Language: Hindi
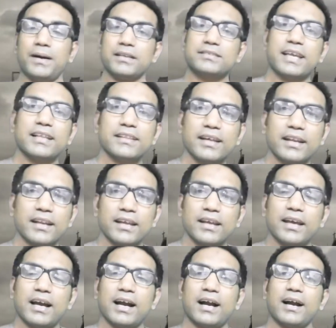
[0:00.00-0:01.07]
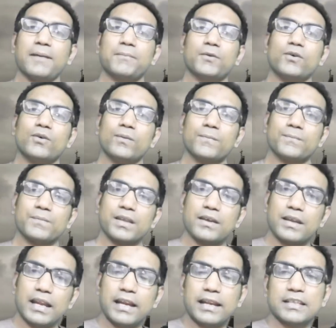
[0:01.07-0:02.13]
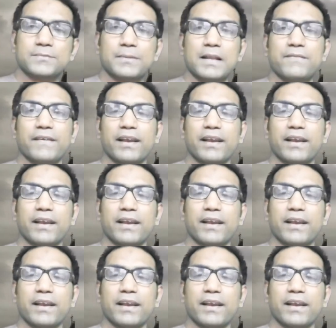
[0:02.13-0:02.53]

इसके अंदर आपको इन डिस्प्ले